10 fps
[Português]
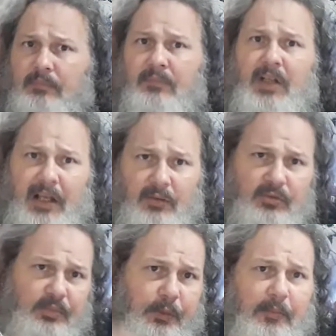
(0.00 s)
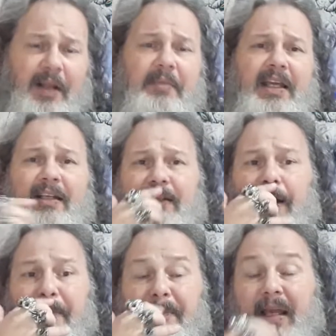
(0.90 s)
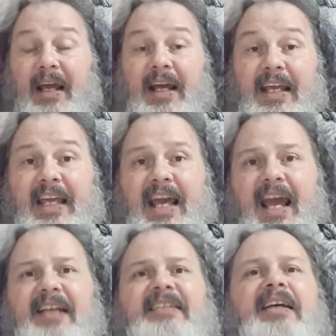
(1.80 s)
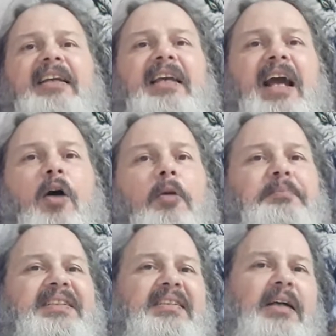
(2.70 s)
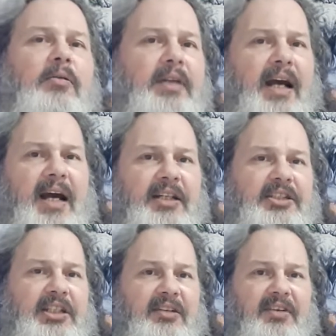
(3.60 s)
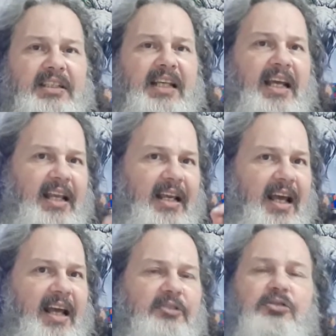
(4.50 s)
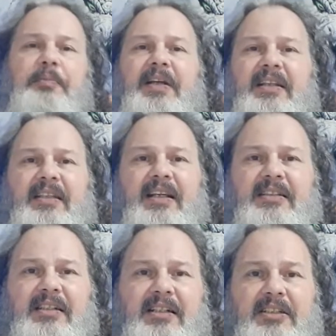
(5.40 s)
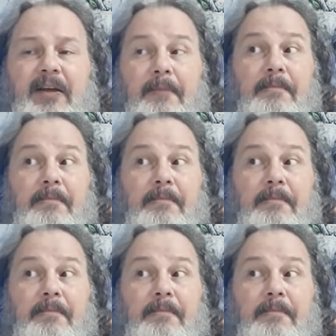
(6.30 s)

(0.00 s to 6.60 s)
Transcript: Tem uns probleminhas lá. E esse aqui, a opção narrativa dele é super interessante.